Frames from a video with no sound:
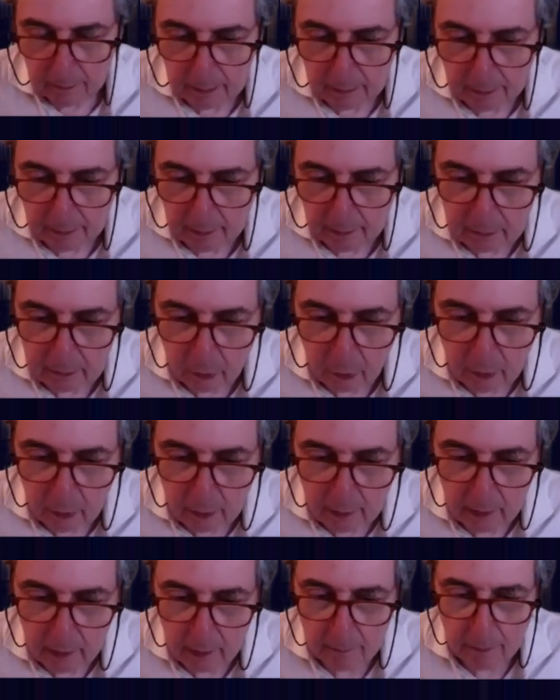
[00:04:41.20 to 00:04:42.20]
per
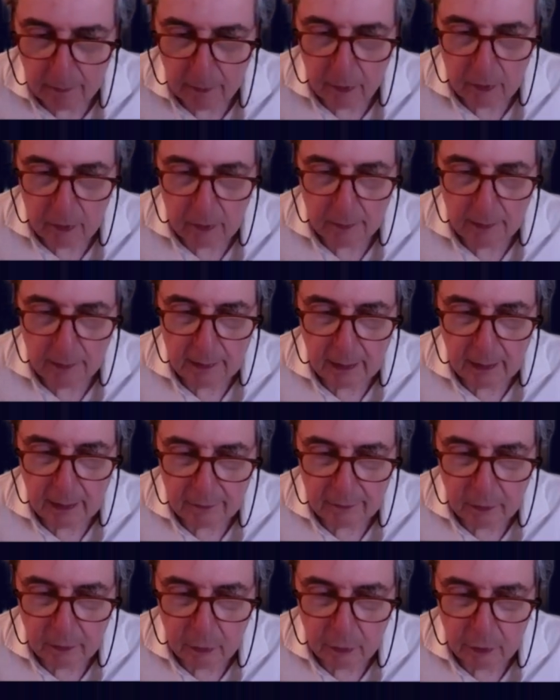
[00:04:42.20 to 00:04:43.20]
Platone il rapporto, perché
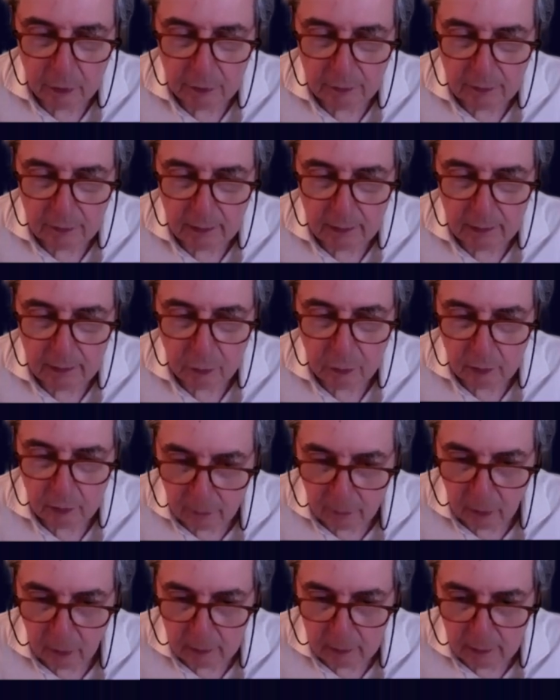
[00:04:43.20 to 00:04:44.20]
la filosofia a sua
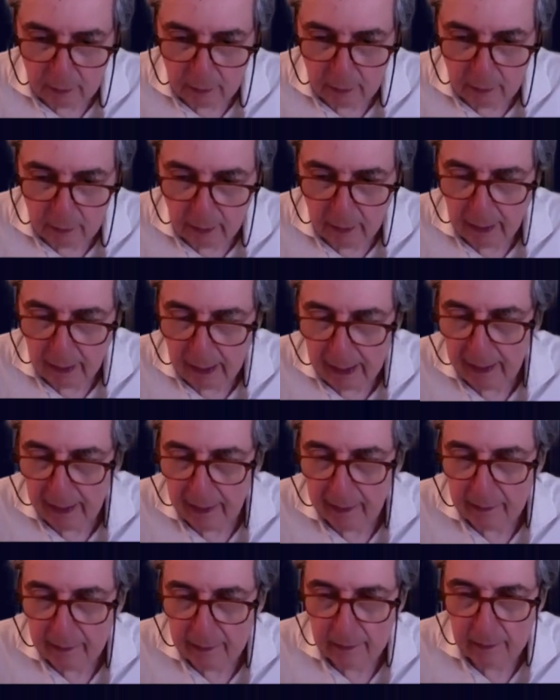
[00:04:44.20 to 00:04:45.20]
volta
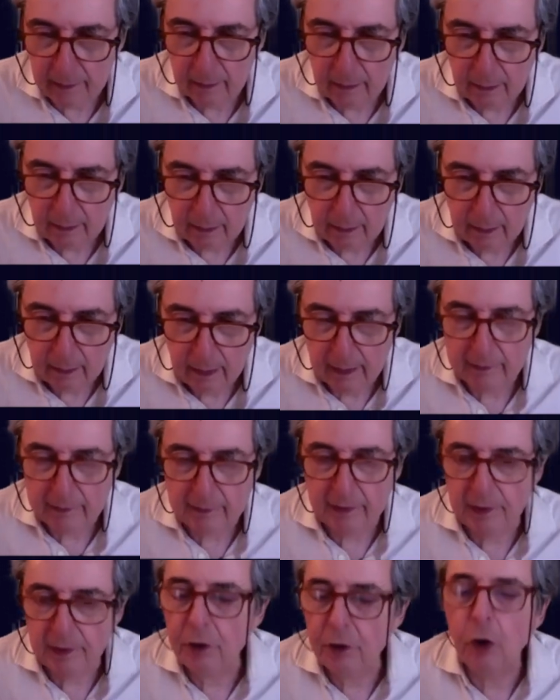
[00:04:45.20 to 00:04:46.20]
ha, è
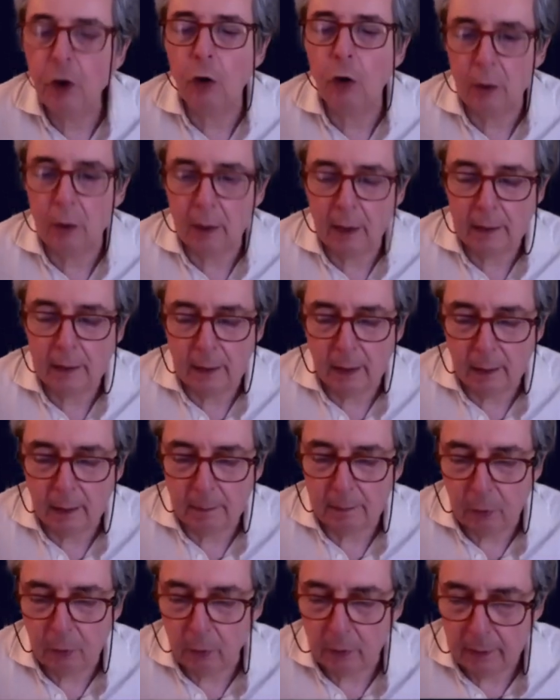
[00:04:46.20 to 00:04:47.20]
signora
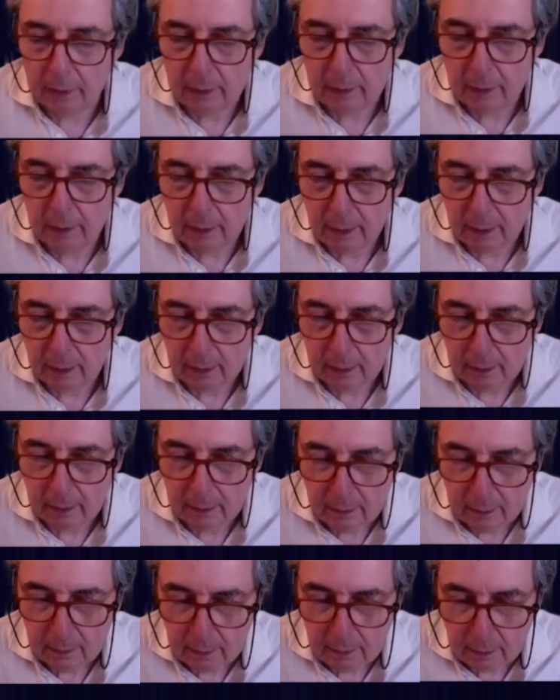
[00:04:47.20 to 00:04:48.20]
della politica,
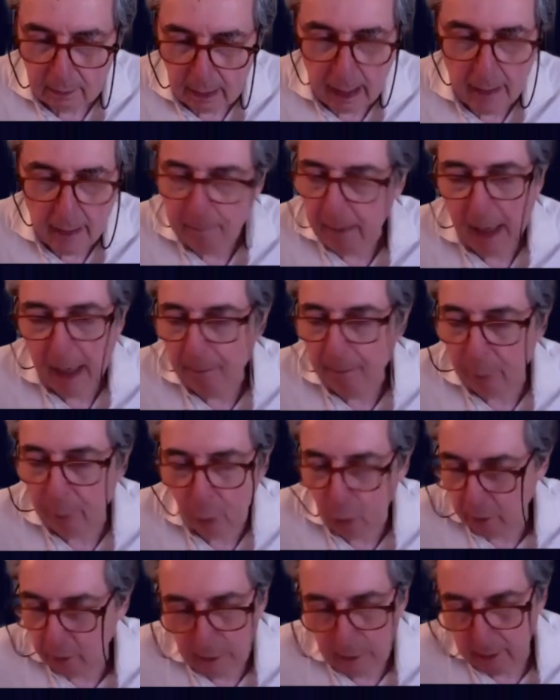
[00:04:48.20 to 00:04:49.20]
è, è
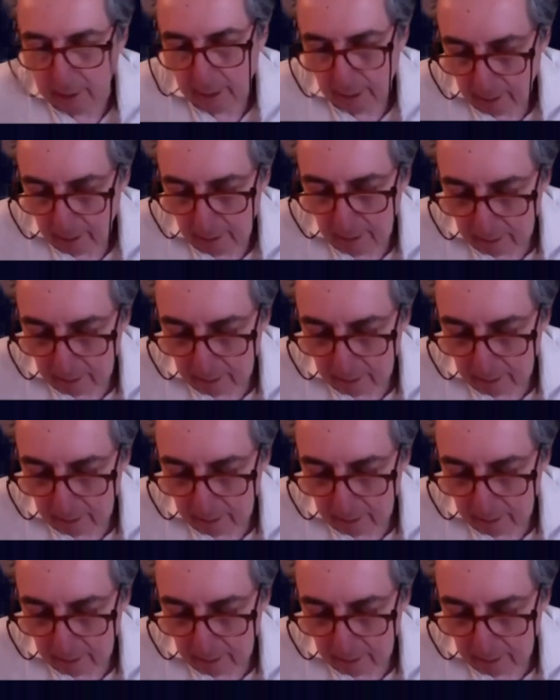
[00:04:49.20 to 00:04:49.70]
politica,